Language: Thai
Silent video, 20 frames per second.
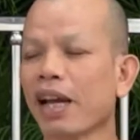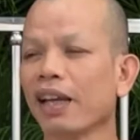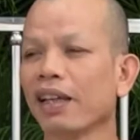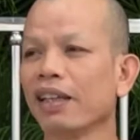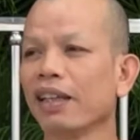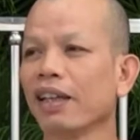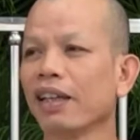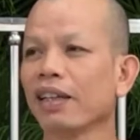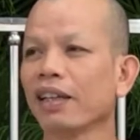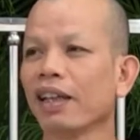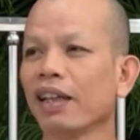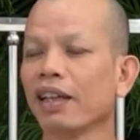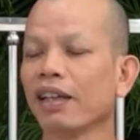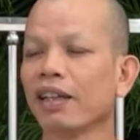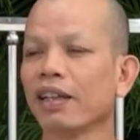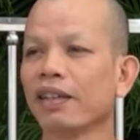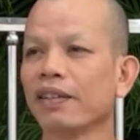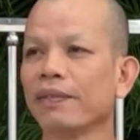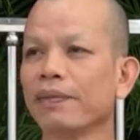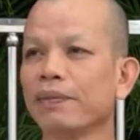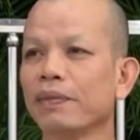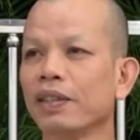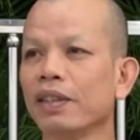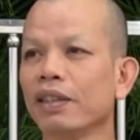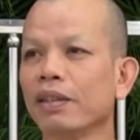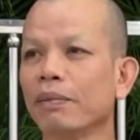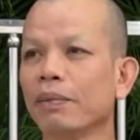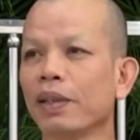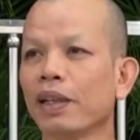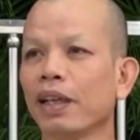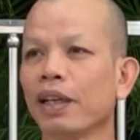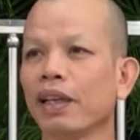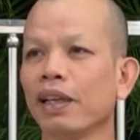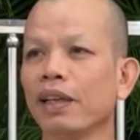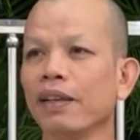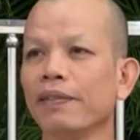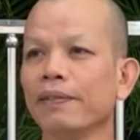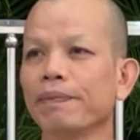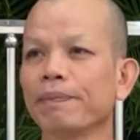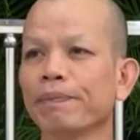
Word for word: มาอย่างแน่ล่ะจื้อว่ได